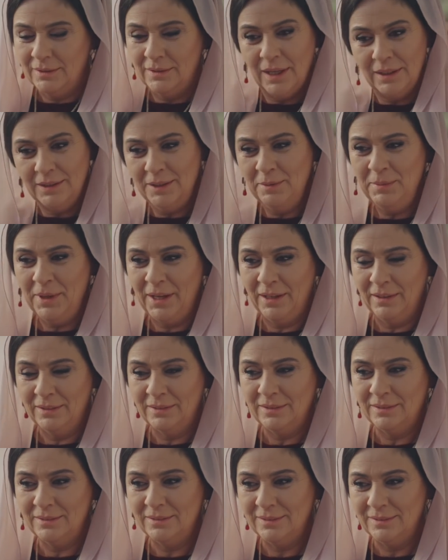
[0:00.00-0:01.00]
Dedim ya.
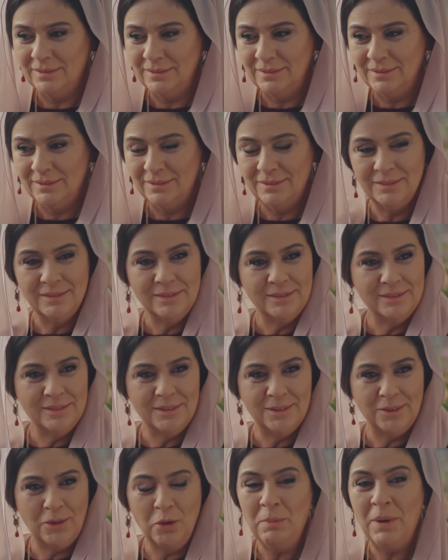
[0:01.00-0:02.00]

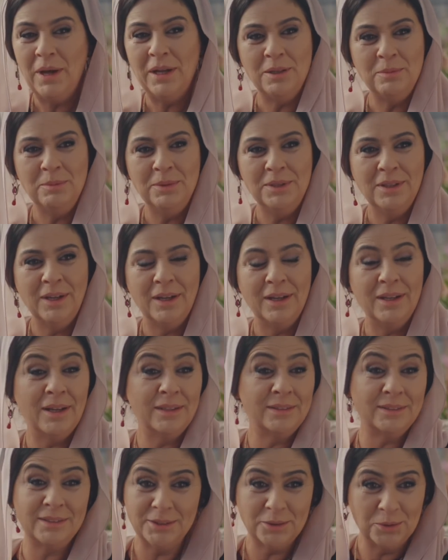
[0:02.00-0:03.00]
Ömer'imin
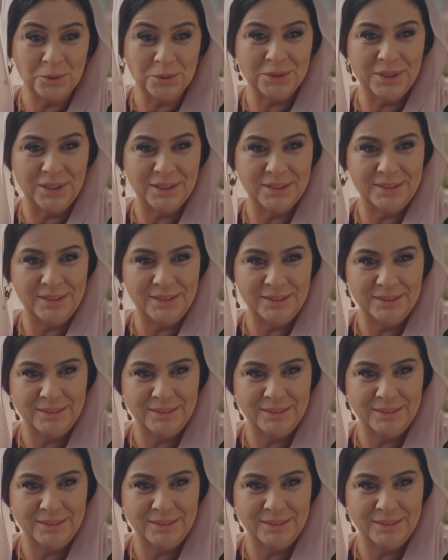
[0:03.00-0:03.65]
hayatını kurtardı.